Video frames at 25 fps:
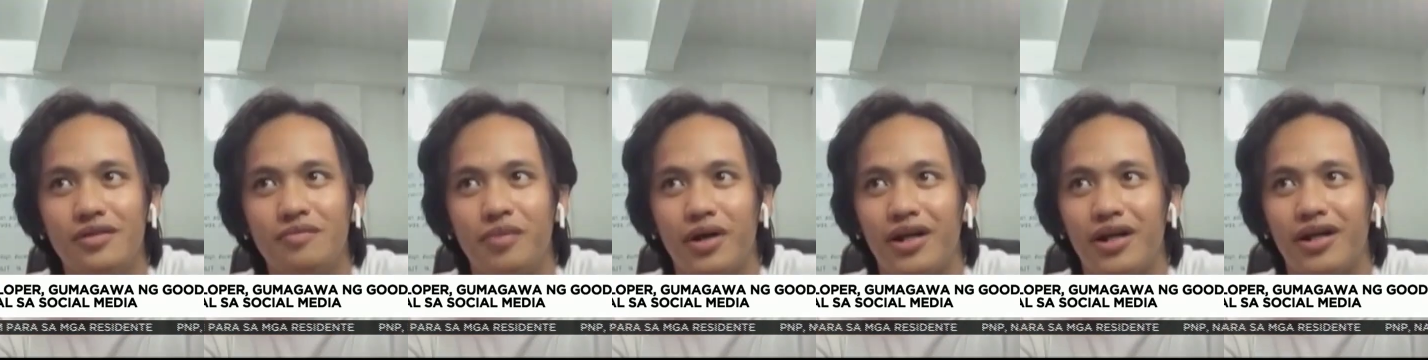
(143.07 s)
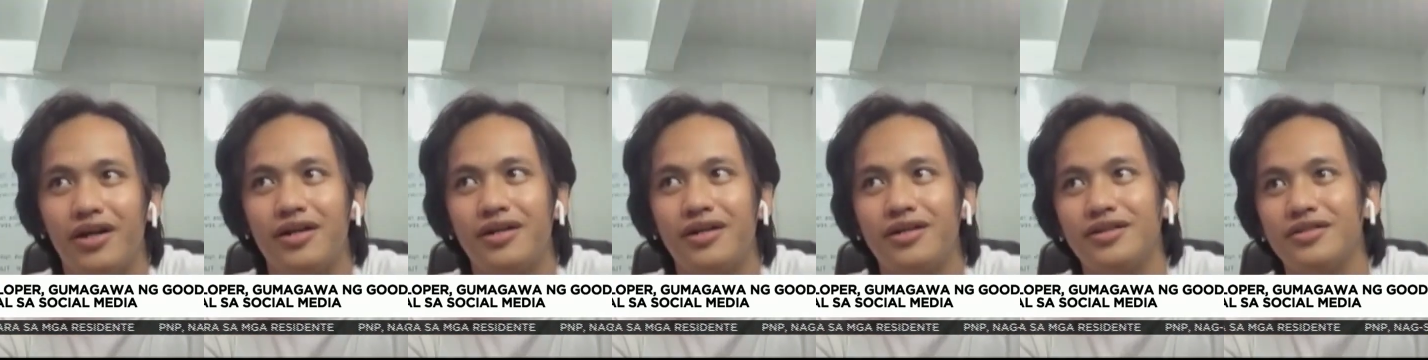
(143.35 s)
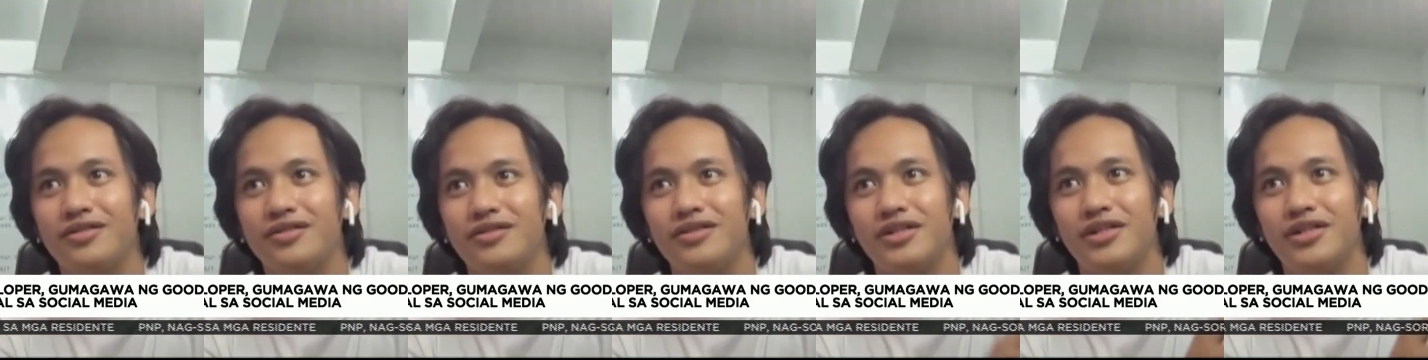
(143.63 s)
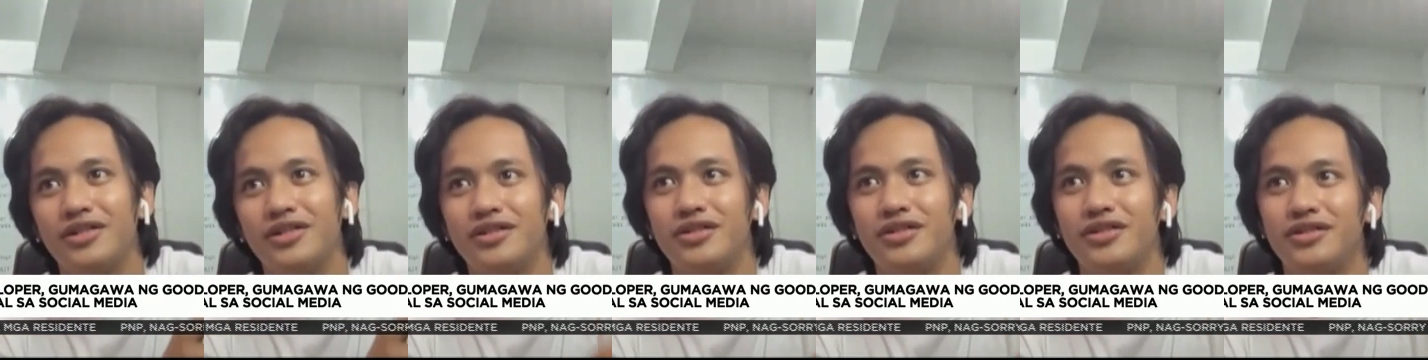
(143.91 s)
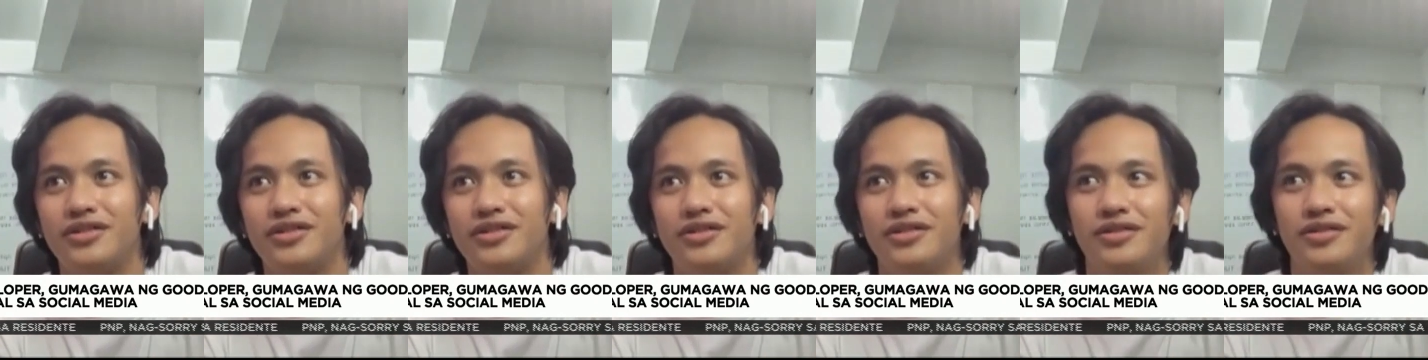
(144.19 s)
parang naging
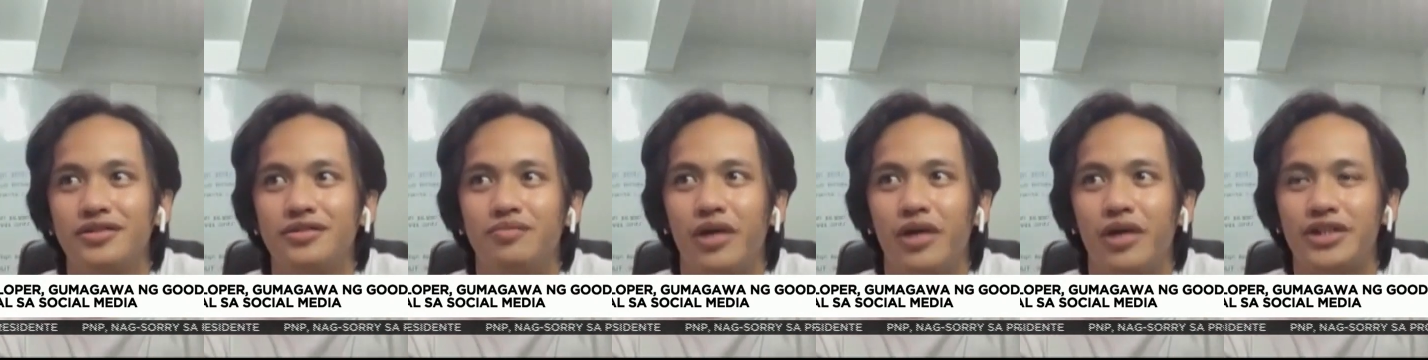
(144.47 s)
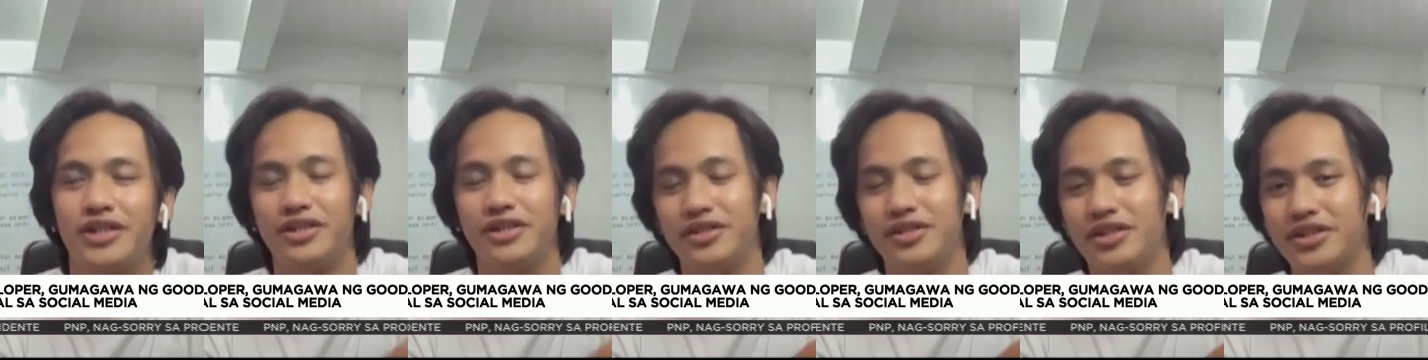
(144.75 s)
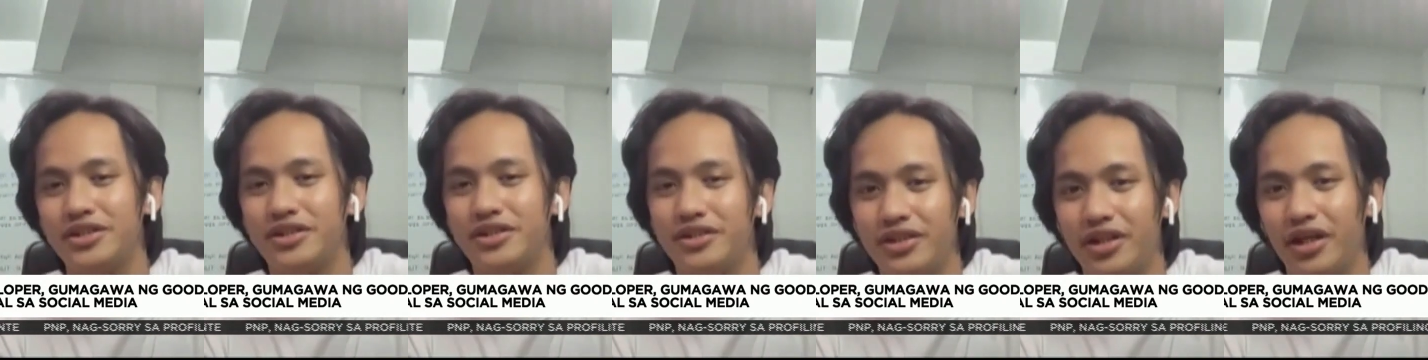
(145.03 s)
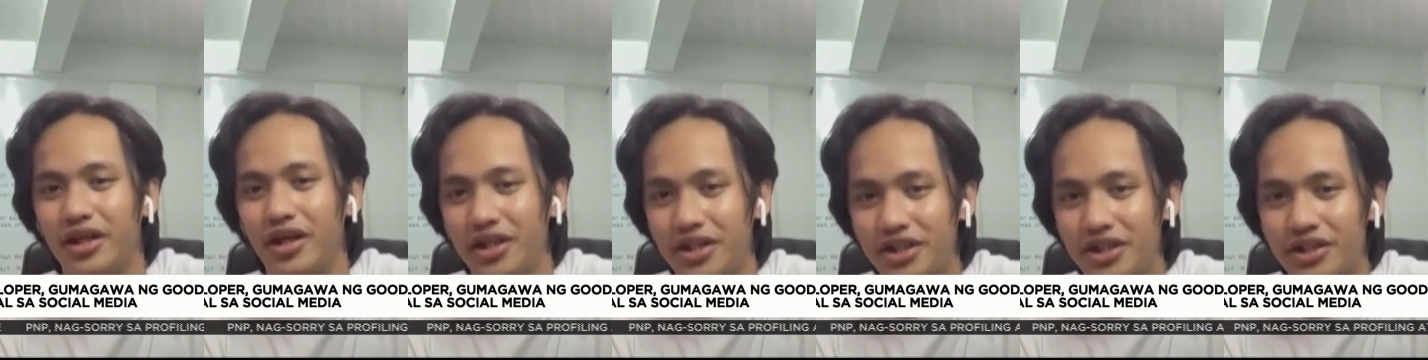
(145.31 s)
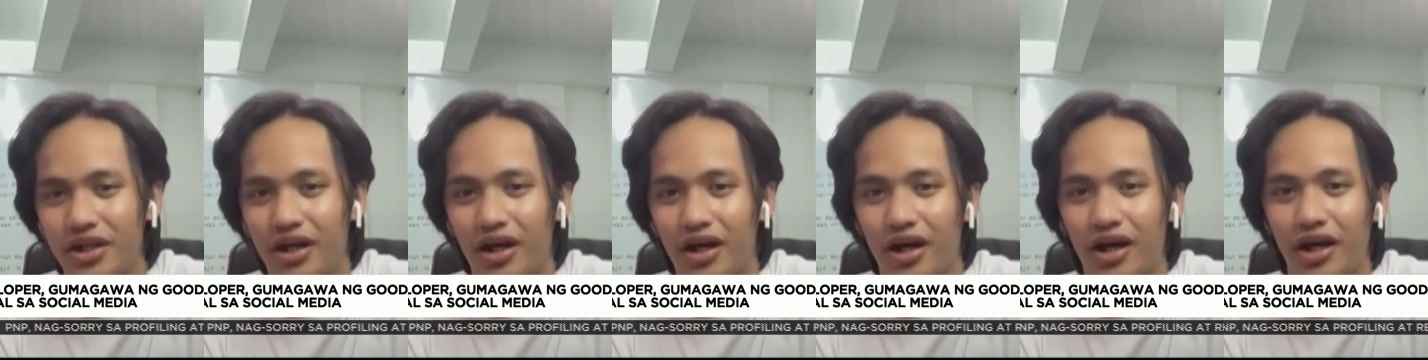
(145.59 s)
blessing in disguise
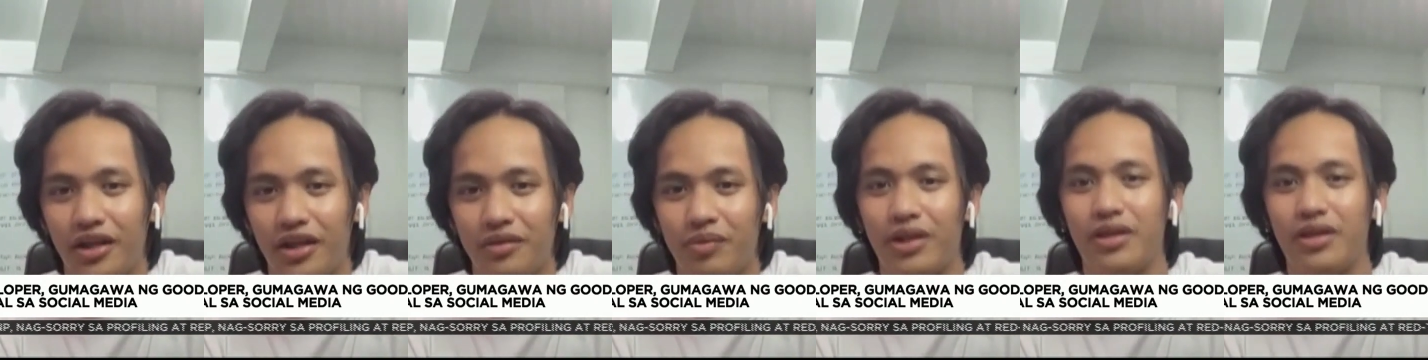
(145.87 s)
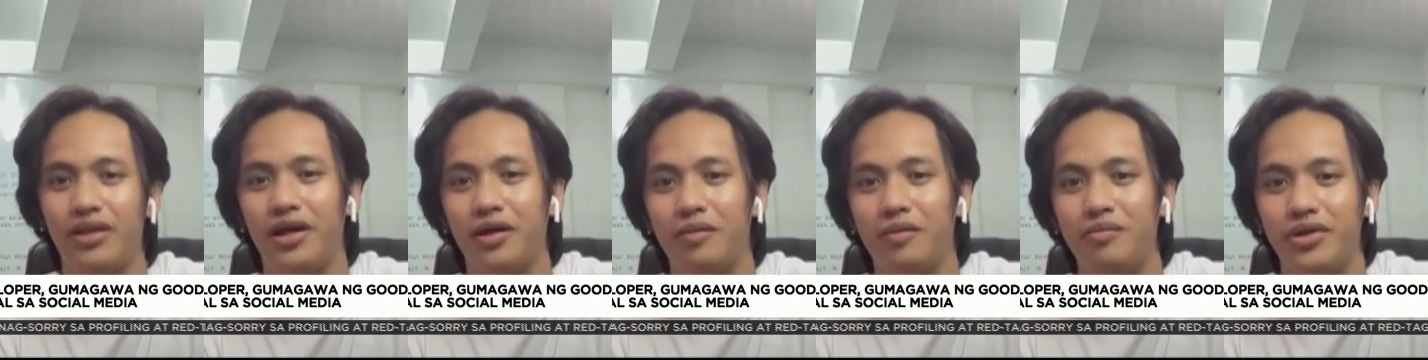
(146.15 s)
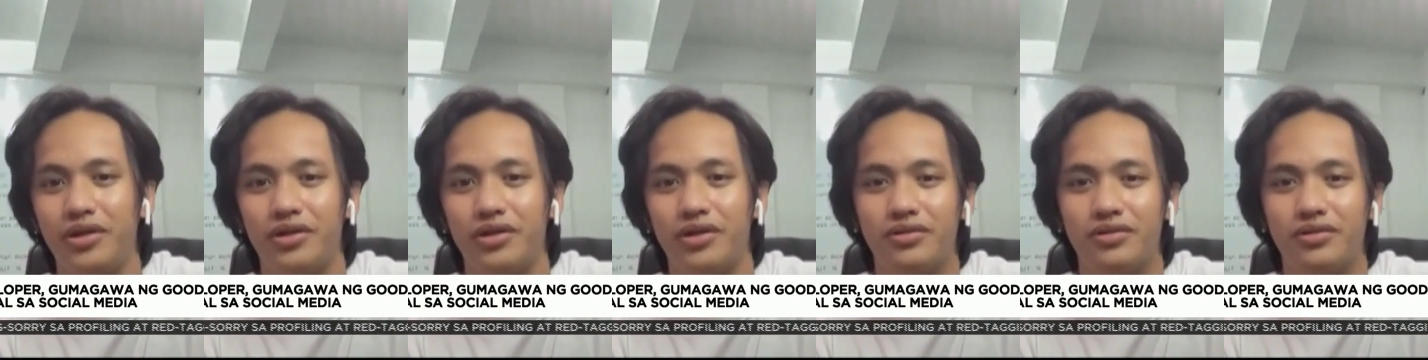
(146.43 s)
siya kahit pandemic.